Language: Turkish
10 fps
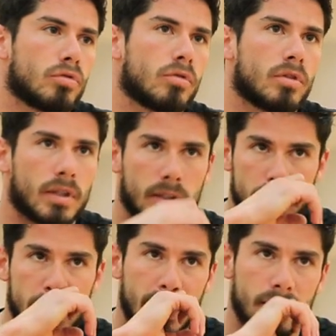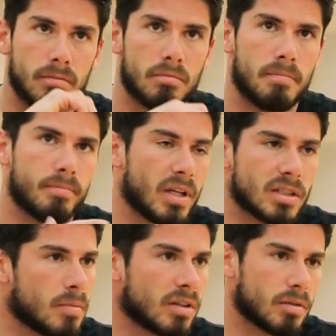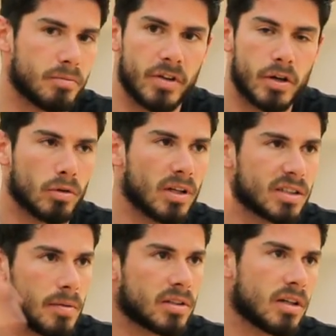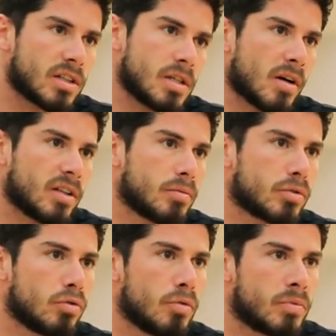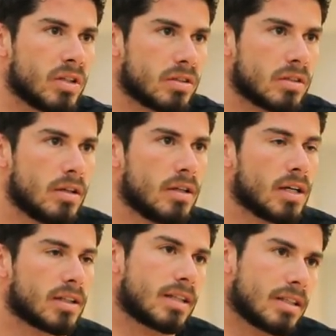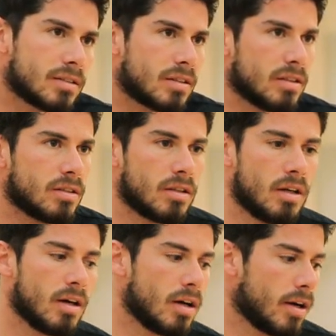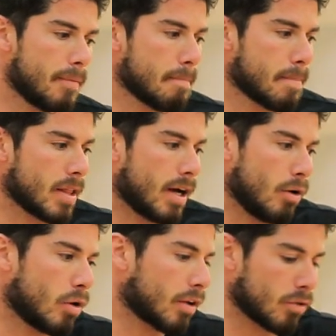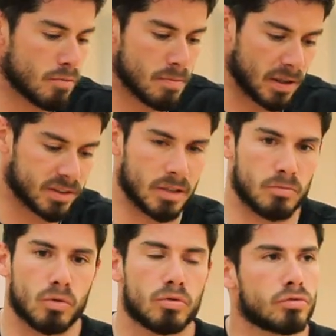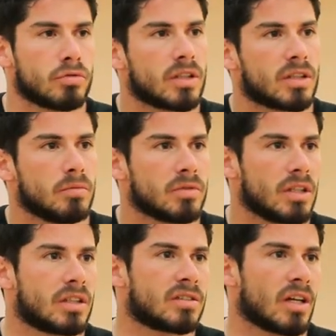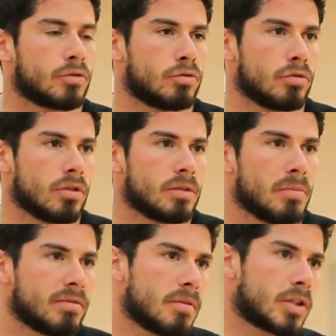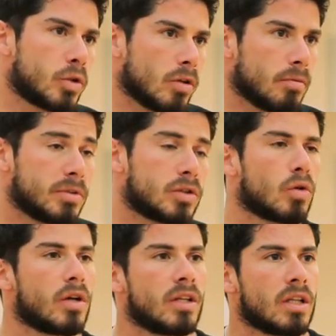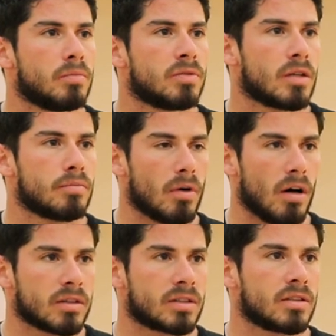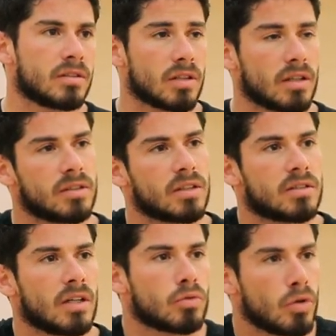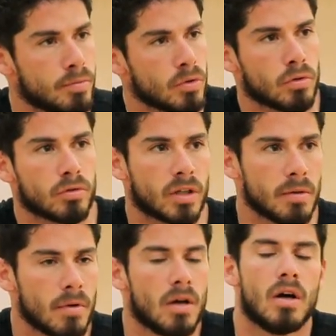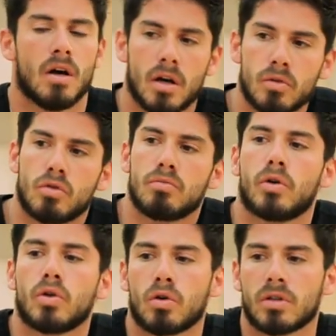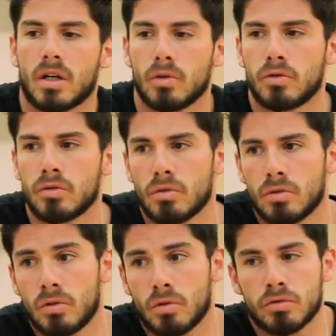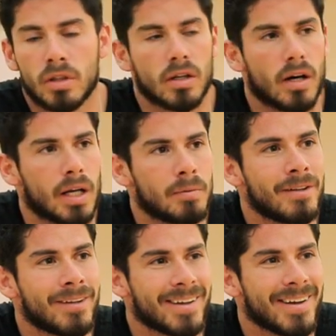sonu ya da işte ne zamansa veriyorlar sabahtan akşama kadar biz kulüpteyiz hı hı. ya da denizdeyiz. Hı hı. Ya örnek veriyorum bir basketbol kursuna gittiğimizde 2 saat sürüyor idman ve bitiyor. Bizde öyle değildi. Biz hani 6 saat 8 saat kulüpte Gün Gün boyu değil mi neredeyse? Gün boyu orada kalıyorduk. O, o yüzden alemin